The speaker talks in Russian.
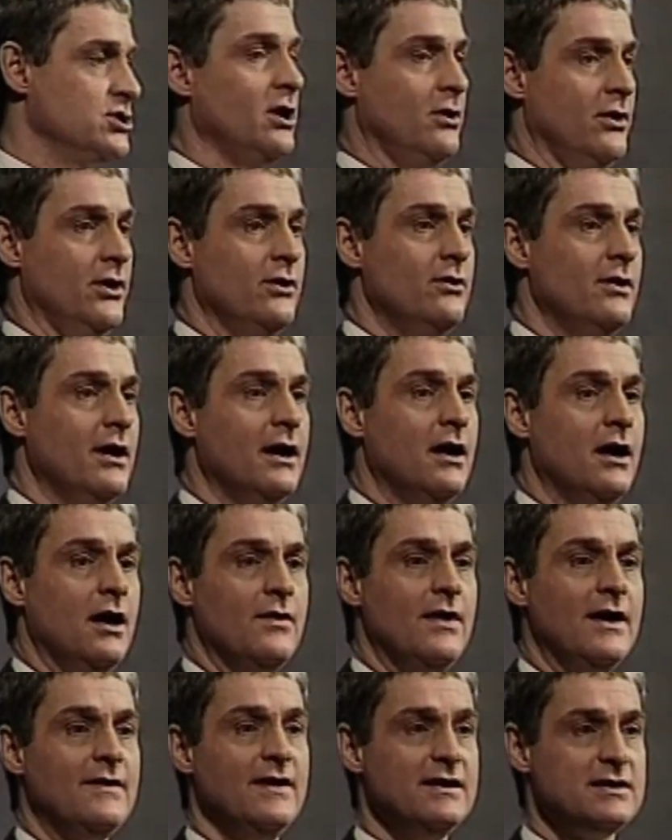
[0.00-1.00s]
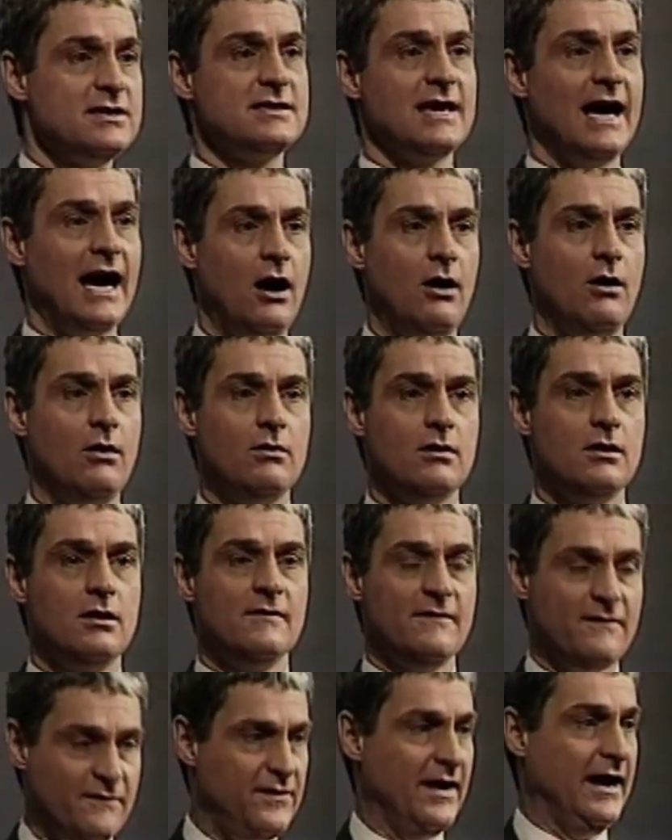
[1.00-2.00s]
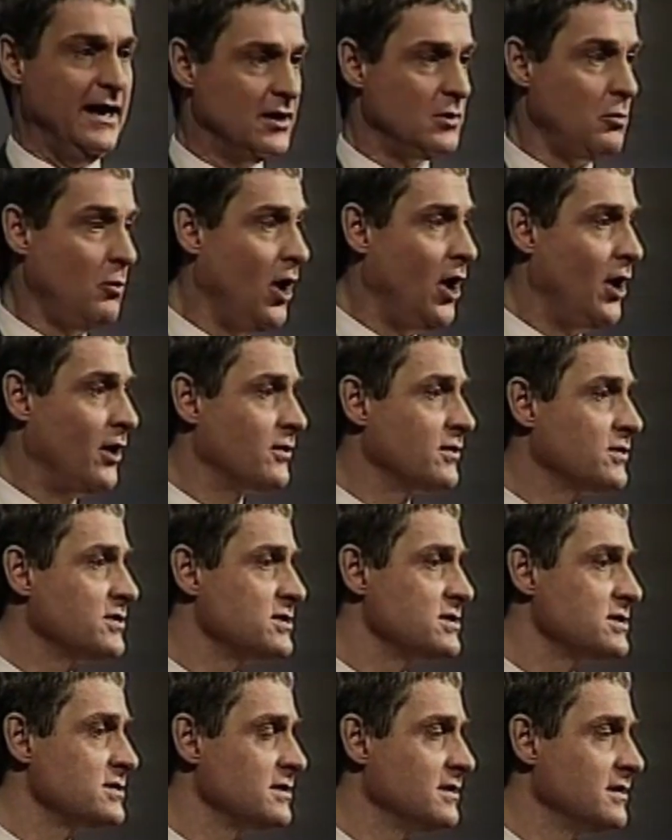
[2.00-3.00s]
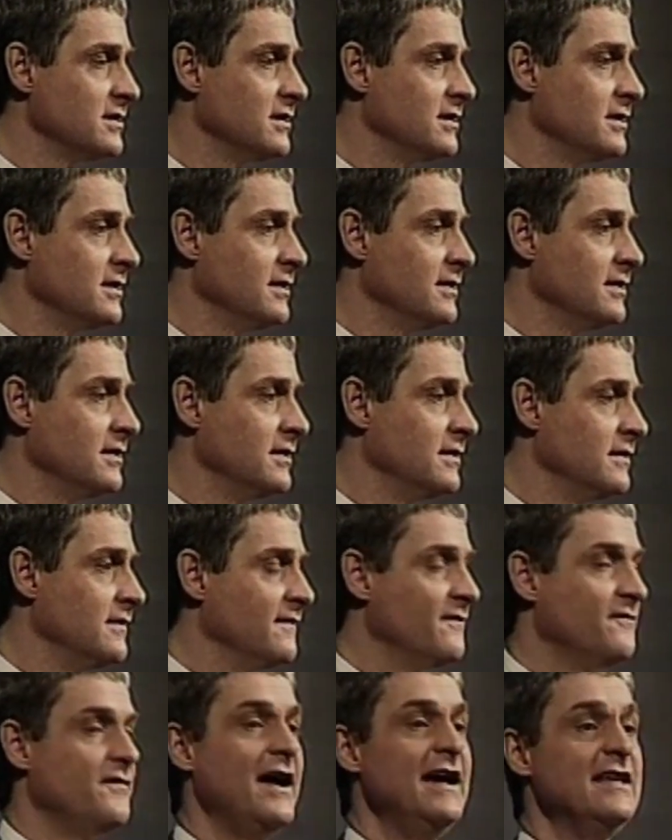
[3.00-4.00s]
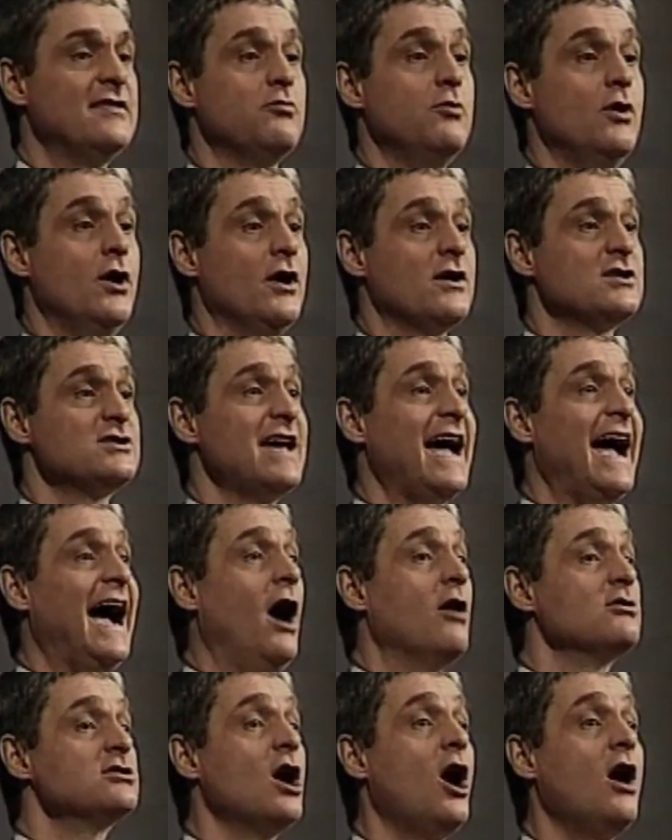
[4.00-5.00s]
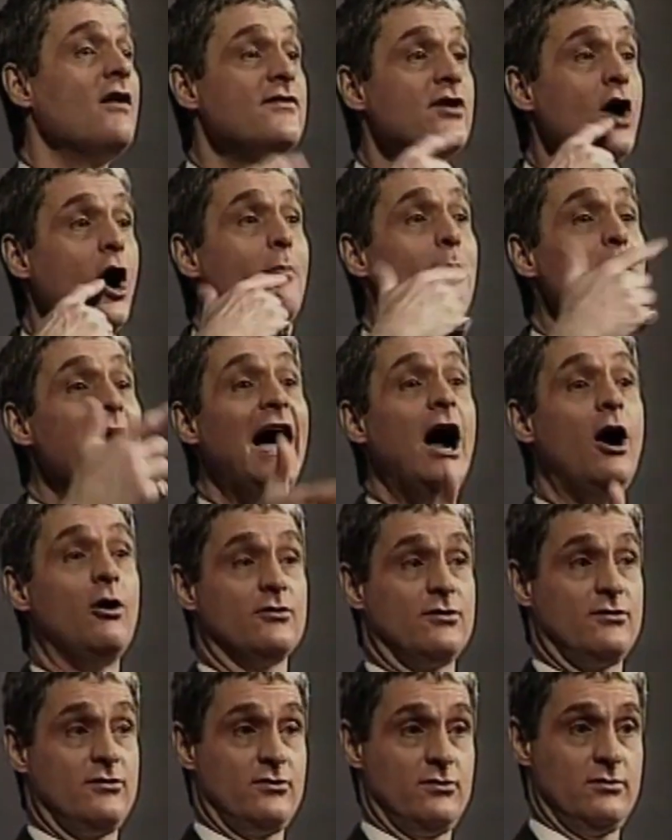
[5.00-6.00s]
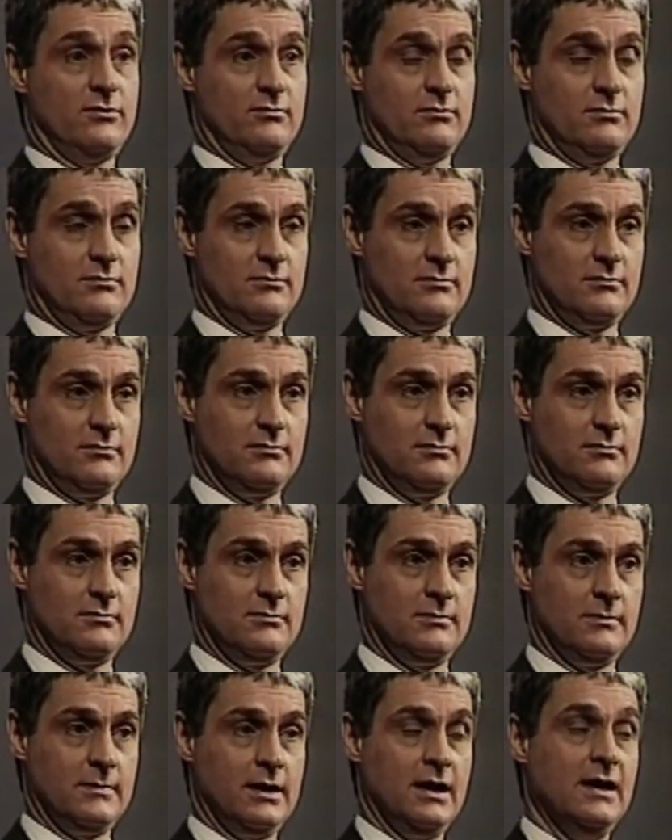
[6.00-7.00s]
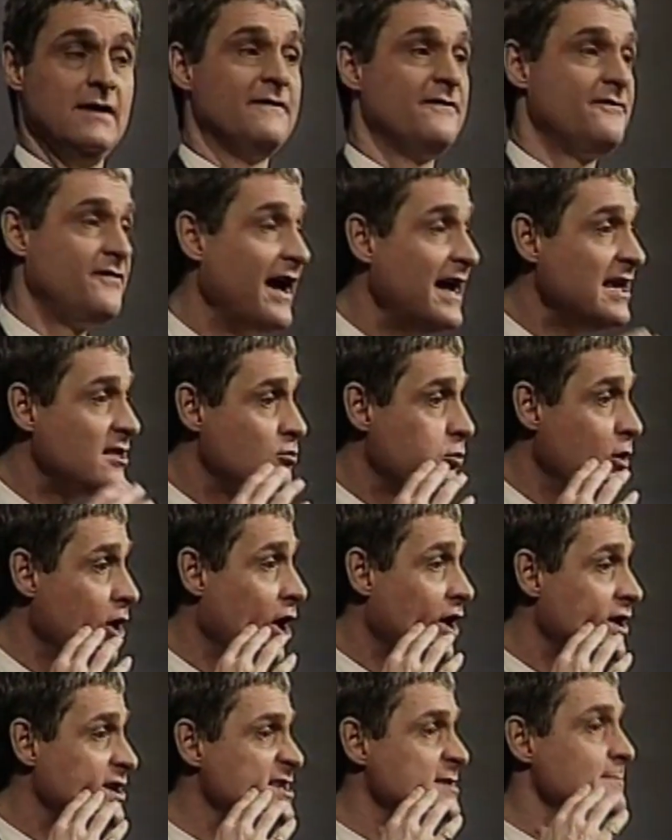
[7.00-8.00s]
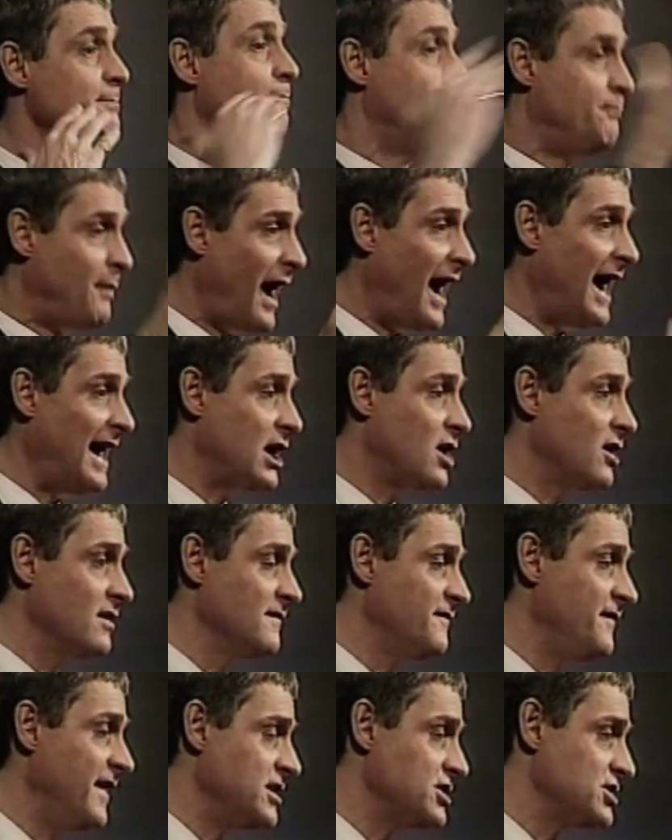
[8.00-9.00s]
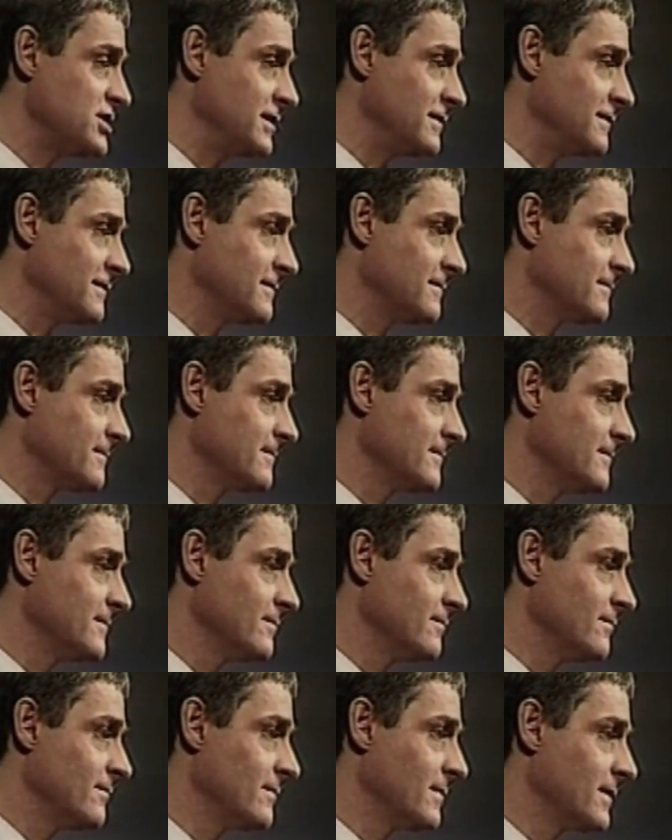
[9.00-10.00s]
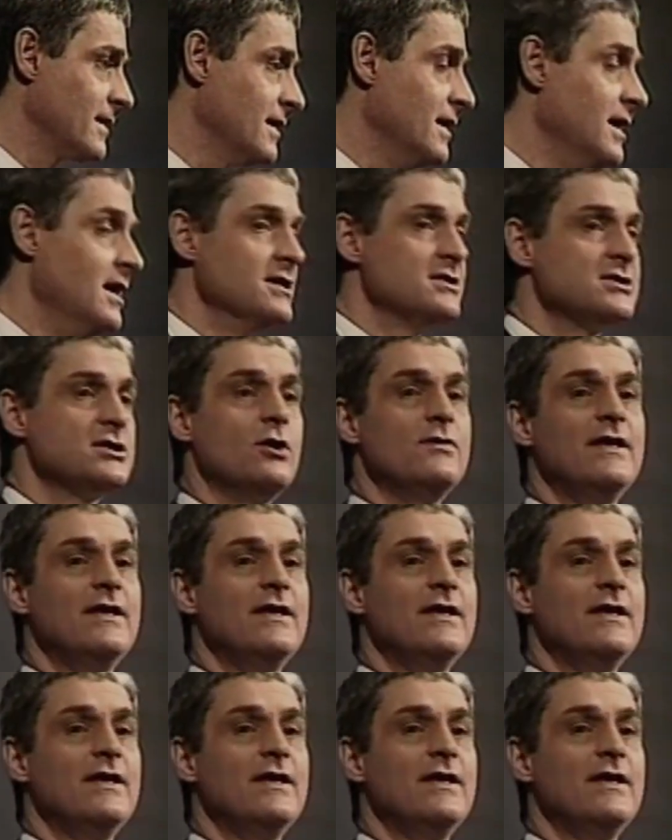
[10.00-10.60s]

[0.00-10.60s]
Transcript: Разве это не показывает вам, что вот так работает вера? Вера действует через твои уста. Вера работает через исповедание.